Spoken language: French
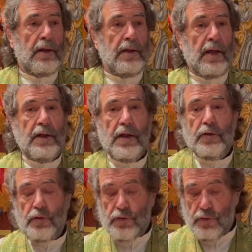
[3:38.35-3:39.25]
Il y a
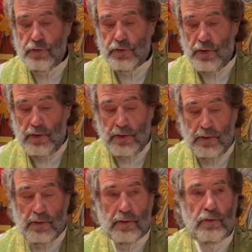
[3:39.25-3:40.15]
quelque chose
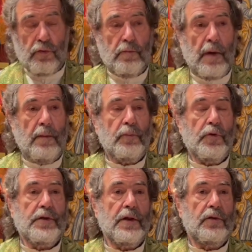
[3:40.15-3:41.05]
tout de même de
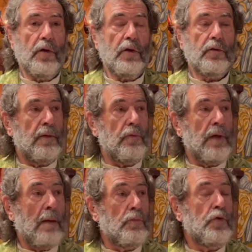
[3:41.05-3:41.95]
cet ordre où
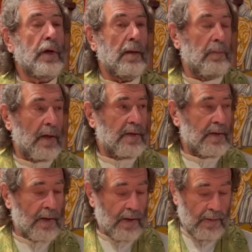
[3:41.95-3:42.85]
l'amour est
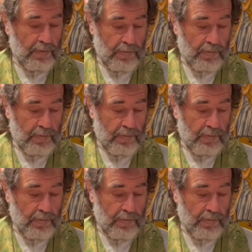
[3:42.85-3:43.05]
blessé.